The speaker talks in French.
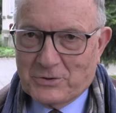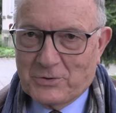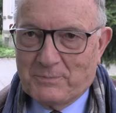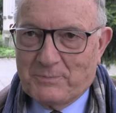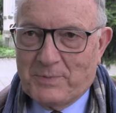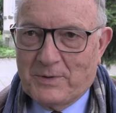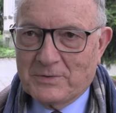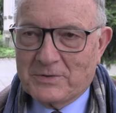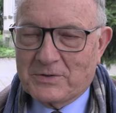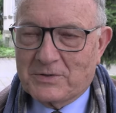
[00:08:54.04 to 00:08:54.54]
Je
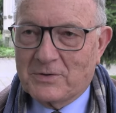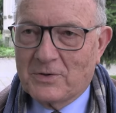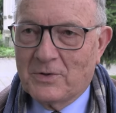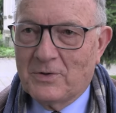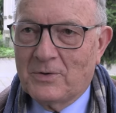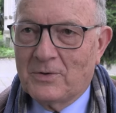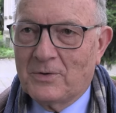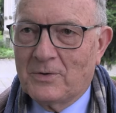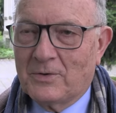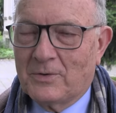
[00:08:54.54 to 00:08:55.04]
pense que
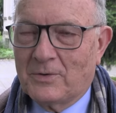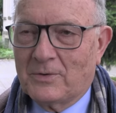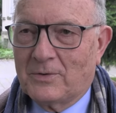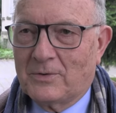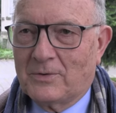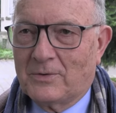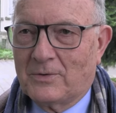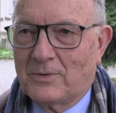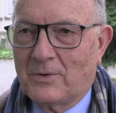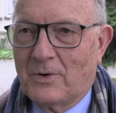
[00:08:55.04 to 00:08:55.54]

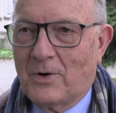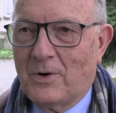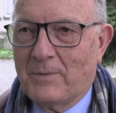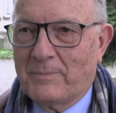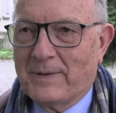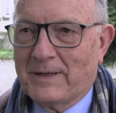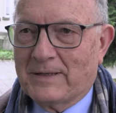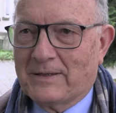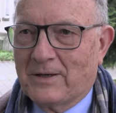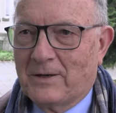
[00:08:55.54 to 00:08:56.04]
euh,
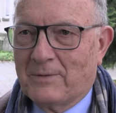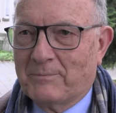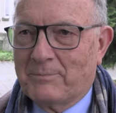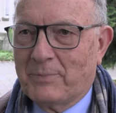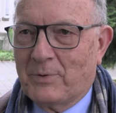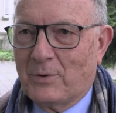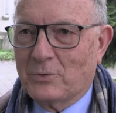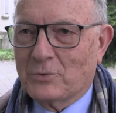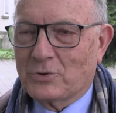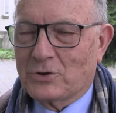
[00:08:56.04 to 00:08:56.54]
l'Europe est un
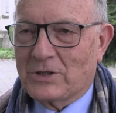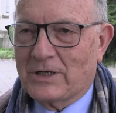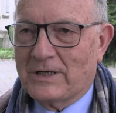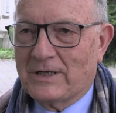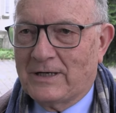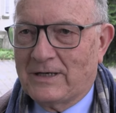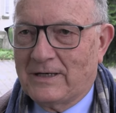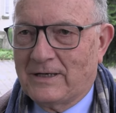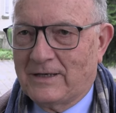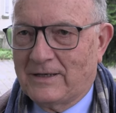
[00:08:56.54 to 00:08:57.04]
projet,
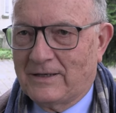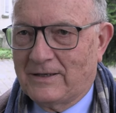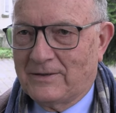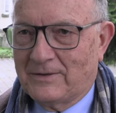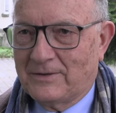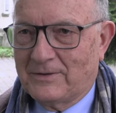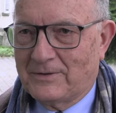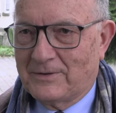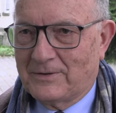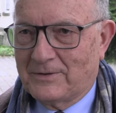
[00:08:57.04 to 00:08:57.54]

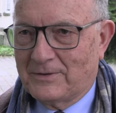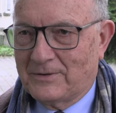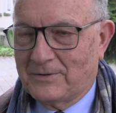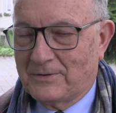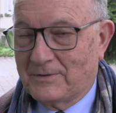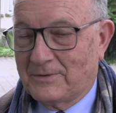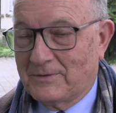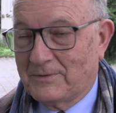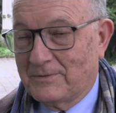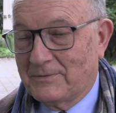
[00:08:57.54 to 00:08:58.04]

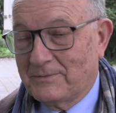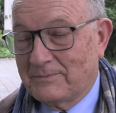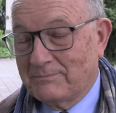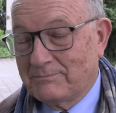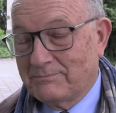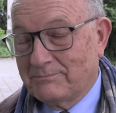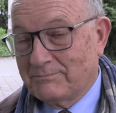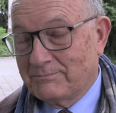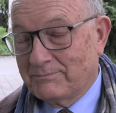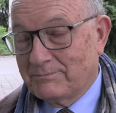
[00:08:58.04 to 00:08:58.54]
euh,
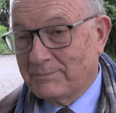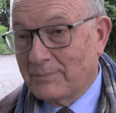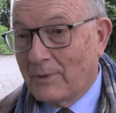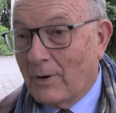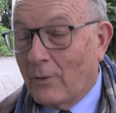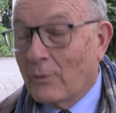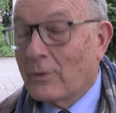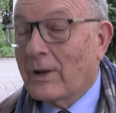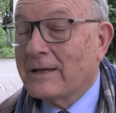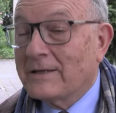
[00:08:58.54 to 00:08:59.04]

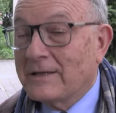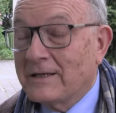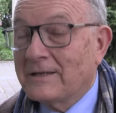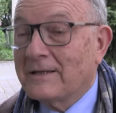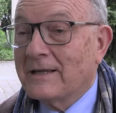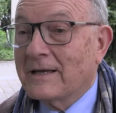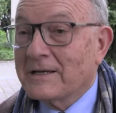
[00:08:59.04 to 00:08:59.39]
on a dit,